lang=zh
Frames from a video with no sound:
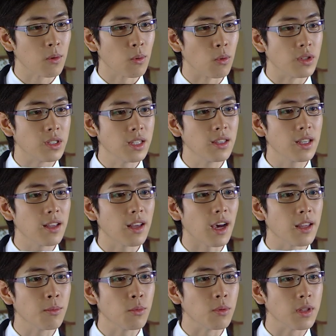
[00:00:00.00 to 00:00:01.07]
我今天来
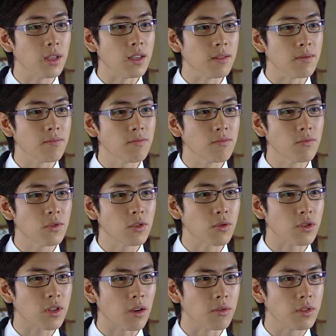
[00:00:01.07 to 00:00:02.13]
的目的，就
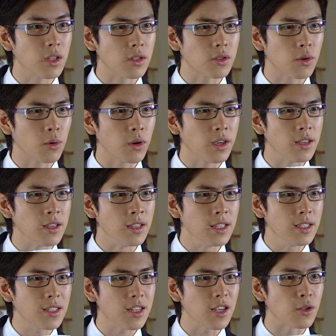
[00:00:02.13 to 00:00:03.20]
是要接收回
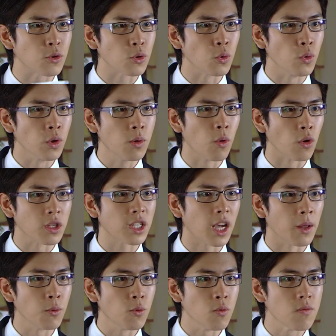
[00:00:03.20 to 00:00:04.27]
一切属于我的
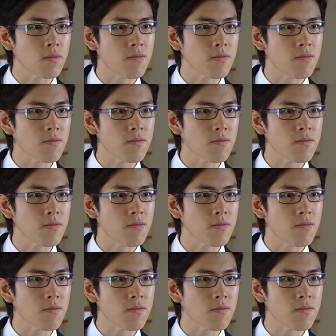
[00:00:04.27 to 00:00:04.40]
产物。